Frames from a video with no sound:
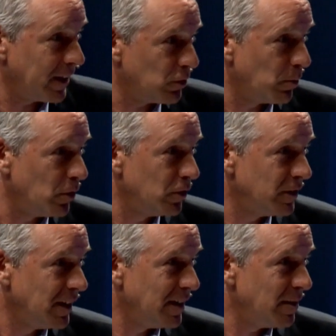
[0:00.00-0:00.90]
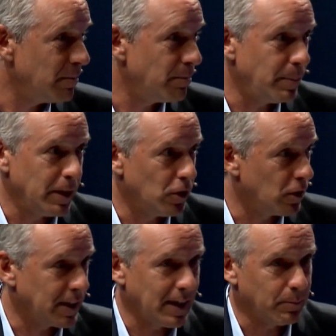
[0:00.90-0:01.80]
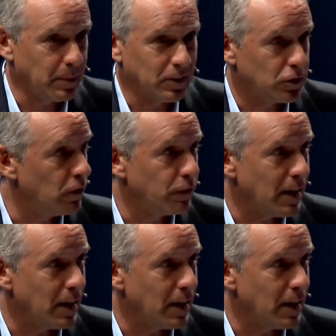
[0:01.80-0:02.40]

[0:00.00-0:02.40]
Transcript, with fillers: que sos vos, pero que la operación